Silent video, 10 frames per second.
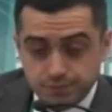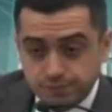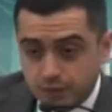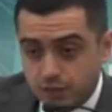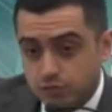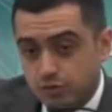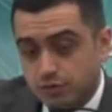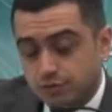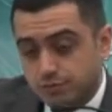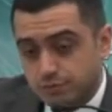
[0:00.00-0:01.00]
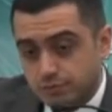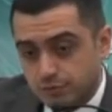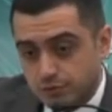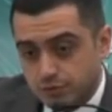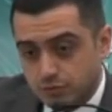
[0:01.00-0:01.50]
которые
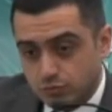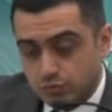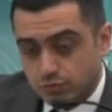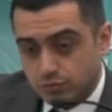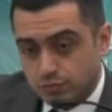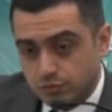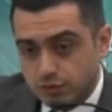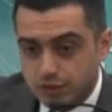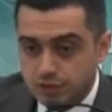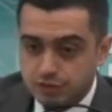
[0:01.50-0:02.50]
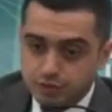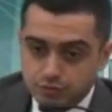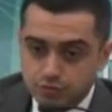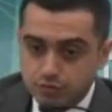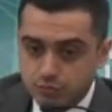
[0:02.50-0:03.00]
э,
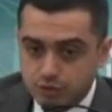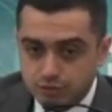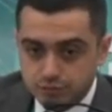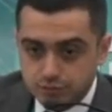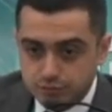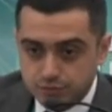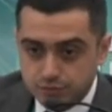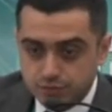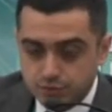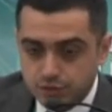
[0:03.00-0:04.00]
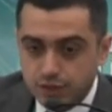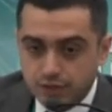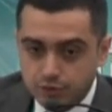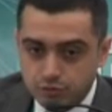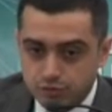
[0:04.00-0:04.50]
зарегистрированы были
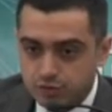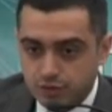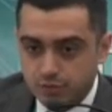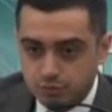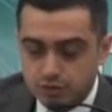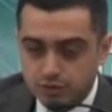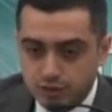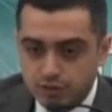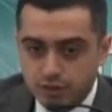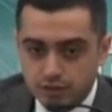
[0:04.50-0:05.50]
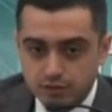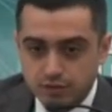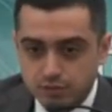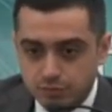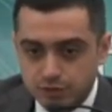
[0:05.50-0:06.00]
недавно. То есть это как бы
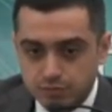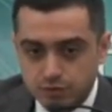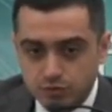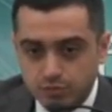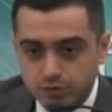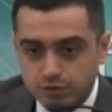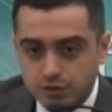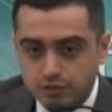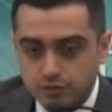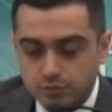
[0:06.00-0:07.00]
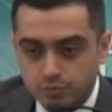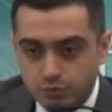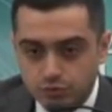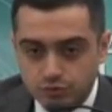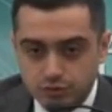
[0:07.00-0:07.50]
стандартные письма, которые посылаются.
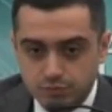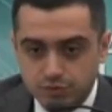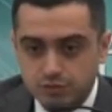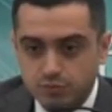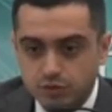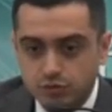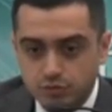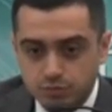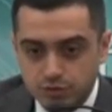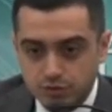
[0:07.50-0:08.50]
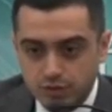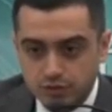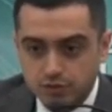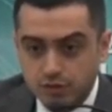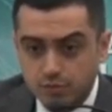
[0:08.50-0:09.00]
Плюс письма, которые
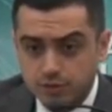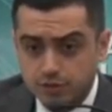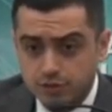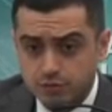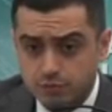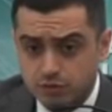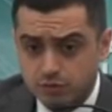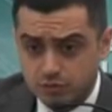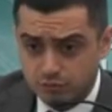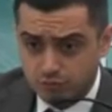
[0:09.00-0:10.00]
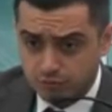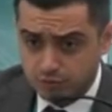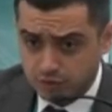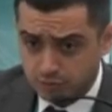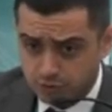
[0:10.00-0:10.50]
посылаются налогоплательщикам, которые
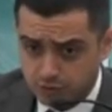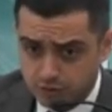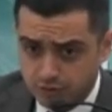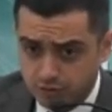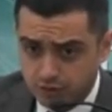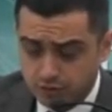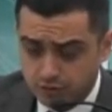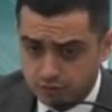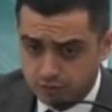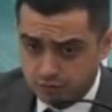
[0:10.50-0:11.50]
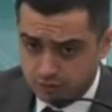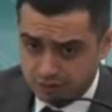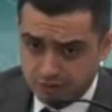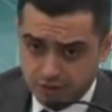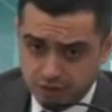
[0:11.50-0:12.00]
вовремя не предоставляют э,
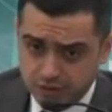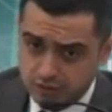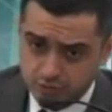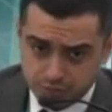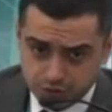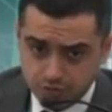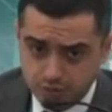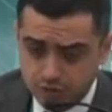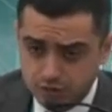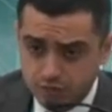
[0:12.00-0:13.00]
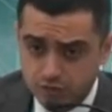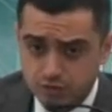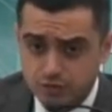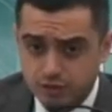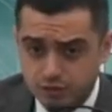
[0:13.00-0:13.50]
декларации или вообще не предоставляют.
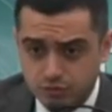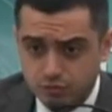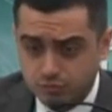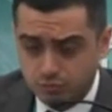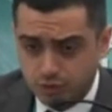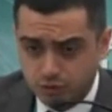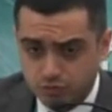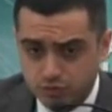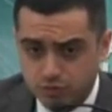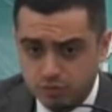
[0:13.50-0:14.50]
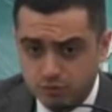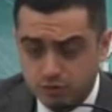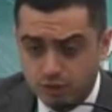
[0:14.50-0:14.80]
И третий продукт это был